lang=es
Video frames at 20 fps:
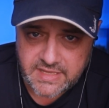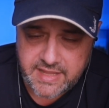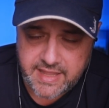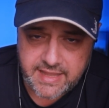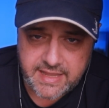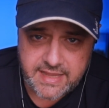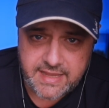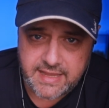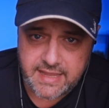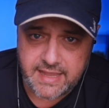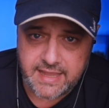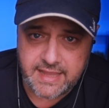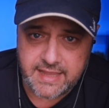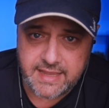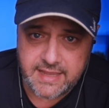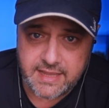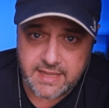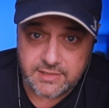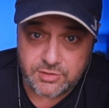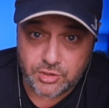que
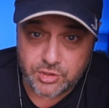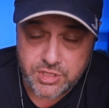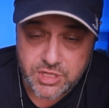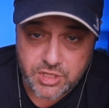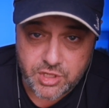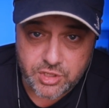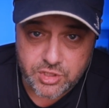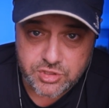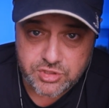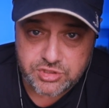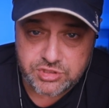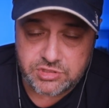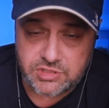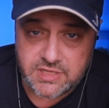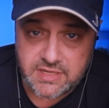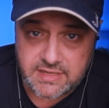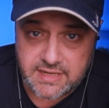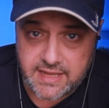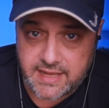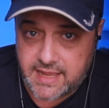eh, Tony Cross
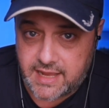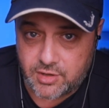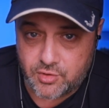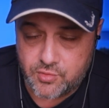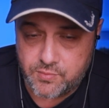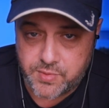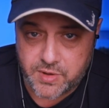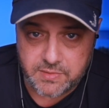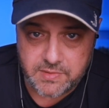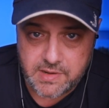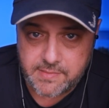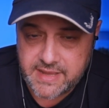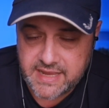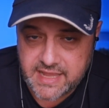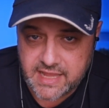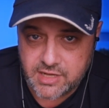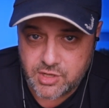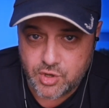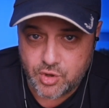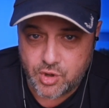tiene algún problema
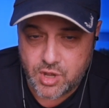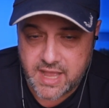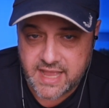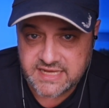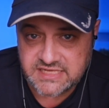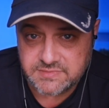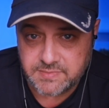que no ha